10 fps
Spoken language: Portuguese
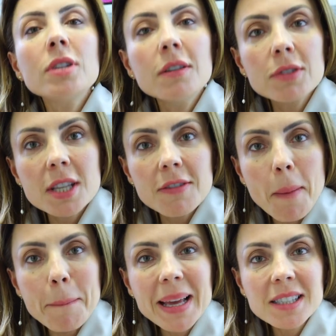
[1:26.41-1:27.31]
em que você vá
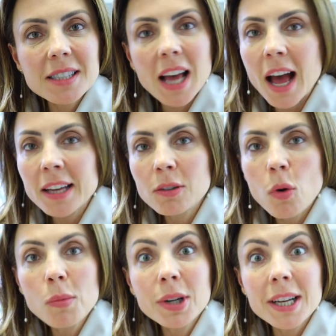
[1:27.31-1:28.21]
pensar em
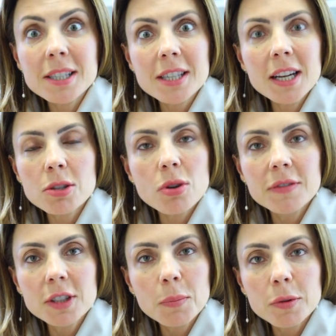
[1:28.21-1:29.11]
como crescer na sua vida